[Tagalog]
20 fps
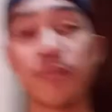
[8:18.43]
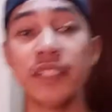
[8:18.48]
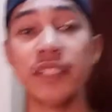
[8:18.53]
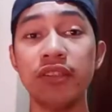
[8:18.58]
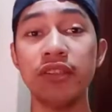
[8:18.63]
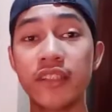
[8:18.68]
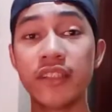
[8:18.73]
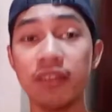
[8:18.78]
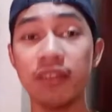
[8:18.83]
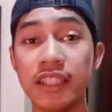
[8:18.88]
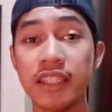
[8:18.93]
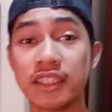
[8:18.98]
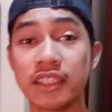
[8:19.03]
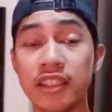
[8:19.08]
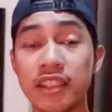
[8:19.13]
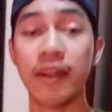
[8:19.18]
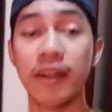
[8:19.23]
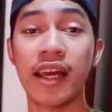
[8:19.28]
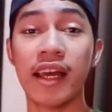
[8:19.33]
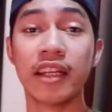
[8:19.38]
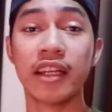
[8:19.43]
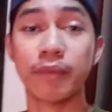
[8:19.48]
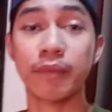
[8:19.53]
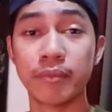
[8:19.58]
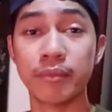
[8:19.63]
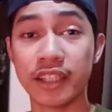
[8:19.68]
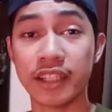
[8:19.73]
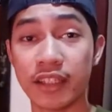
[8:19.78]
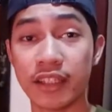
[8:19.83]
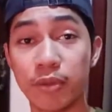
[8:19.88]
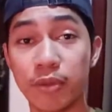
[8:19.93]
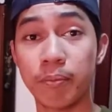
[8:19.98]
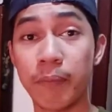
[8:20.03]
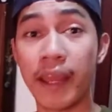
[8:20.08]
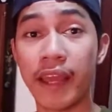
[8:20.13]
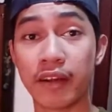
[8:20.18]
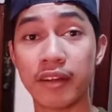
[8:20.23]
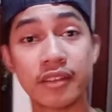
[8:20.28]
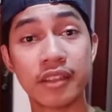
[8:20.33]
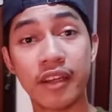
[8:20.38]
itong video na to guys kasi wala rin naman masyadong
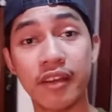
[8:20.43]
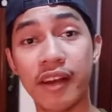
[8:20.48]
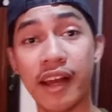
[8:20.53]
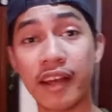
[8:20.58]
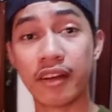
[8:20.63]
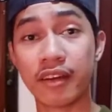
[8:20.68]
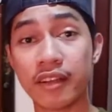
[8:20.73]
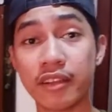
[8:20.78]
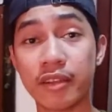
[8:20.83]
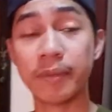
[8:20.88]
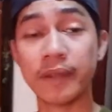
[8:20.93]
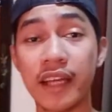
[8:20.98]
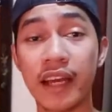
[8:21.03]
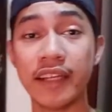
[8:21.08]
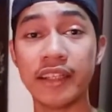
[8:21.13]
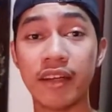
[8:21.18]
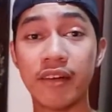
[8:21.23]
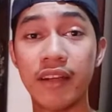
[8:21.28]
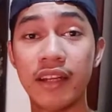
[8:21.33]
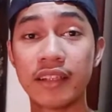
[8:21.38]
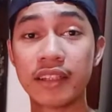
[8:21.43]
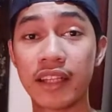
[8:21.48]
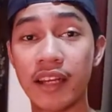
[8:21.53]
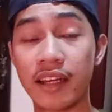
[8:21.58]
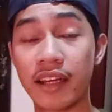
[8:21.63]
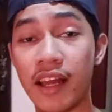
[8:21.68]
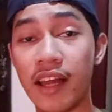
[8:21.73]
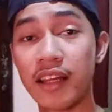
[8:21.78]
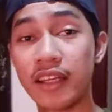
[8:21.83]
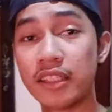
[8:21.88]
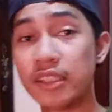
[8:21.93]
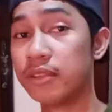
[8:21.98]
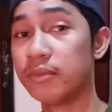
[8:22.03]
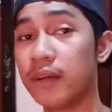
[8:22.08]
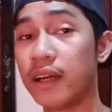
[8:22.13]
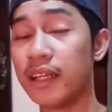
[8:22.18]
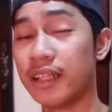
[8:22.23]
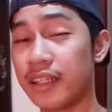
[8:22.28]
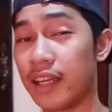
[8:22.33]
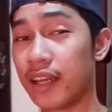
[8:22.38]
meron ngayong araw na to. Pinakita ko lang talaga
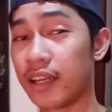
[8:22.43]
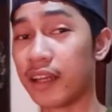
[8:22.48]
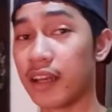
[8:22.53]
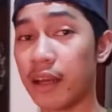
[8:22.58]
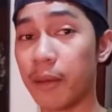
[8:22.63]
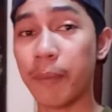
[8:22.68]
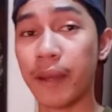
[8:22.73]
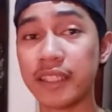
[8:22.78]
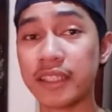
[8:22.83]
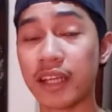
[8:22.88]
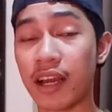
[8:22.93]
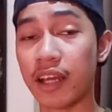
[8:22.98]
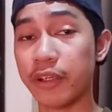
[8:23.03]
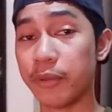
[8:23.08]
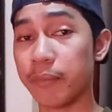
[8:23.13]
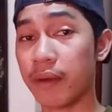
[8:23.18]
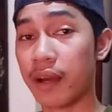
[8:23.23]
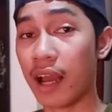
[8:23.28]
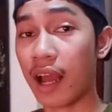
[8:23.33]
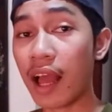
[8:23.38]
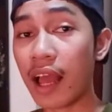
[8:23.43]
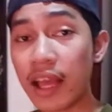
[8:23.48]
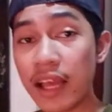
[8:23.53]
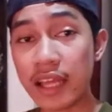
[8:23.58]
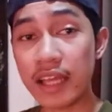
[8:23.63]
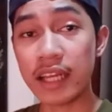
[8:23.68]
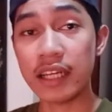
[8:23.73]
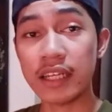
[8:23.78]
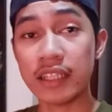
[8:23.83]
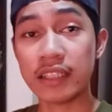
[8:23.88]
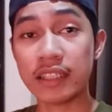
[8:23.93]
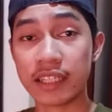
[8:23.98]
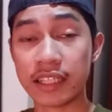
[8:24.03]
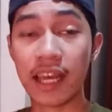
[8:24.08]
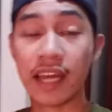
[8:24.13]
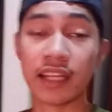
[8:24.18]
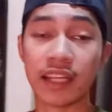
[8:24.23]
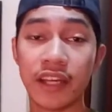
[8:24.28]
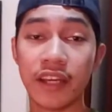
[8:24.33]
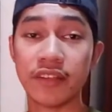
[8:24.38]
yung mga nangyari kagabi tsaka yung mga
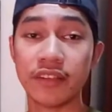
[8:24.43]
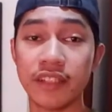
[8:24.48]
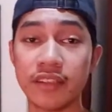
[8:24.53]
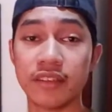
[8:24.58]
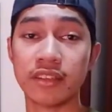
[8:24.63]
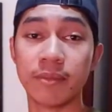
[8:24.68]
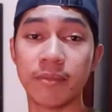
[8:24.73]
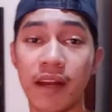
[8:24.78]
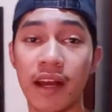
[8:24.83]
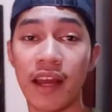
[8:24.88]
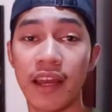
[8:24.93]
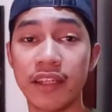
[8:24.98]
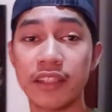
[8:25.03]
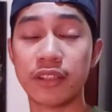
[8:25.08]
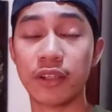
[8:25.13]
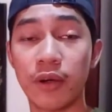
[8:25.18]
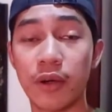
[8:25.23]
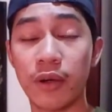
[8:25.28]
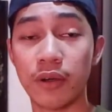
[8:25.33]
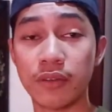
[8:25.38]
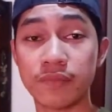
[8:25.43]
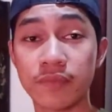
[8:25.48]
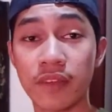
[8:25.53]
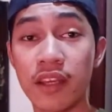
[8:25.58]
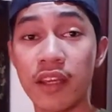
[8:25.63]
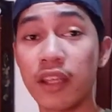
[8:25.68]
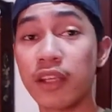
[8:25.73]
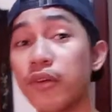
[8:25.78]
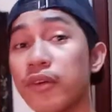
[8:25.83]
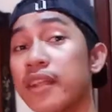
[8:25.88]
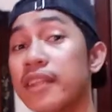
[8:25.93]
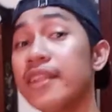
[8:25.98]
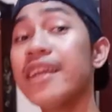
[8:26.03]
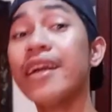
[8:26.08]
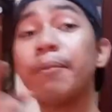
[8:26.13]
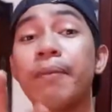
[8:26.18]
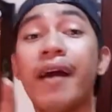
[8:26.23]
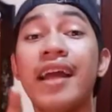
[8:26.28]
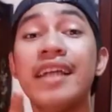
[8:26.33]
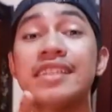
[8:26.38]
nangyari ngayon dito sa bahay. So, kung hindi
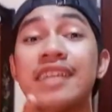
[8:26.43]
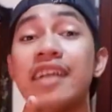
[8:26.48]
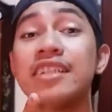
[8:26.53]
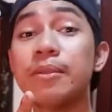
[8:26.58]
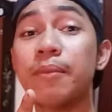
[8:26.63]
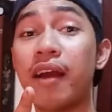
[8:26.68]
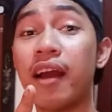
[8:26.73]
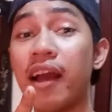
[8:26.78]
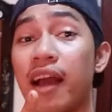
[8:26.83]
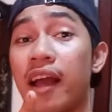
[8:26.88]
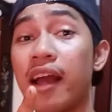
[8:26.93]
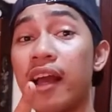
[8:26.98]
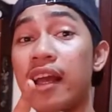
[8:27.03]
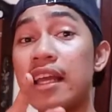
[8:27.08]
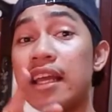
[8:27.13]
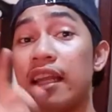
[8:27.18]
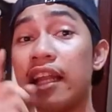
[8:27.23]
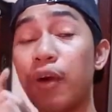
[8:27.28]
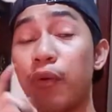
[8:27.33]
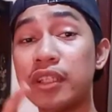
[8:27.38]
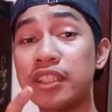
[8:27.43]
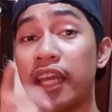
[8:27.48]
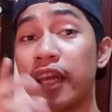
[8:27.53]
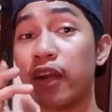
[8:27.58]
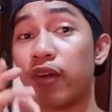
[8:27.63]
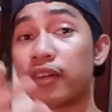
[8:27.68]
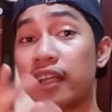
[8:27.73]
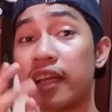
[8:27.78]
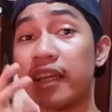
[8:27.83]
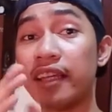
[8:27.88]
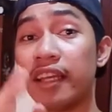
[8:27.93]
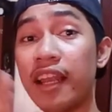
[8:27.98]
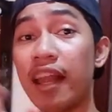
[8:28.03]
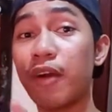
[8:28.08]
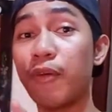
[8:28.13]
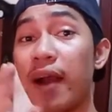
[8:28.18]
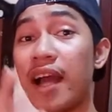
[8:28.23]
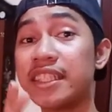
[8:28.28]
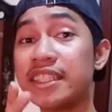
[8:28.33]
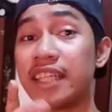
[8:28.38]
ka pa isa sa mga lakwatserong
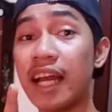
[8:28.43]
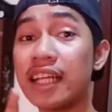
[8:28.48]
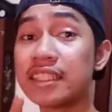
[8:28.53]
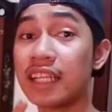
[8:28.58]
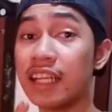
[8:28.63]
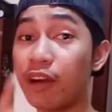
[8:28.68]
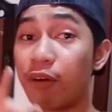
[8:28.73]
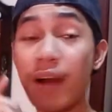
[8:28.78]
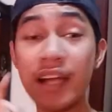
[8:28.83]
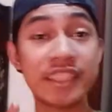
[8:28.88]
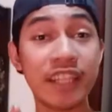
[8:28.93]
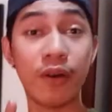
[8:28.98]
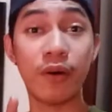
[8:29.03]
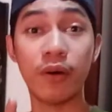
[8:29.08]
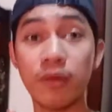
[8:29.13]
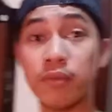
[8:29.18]
nakikilakwatsa sa lakwatsa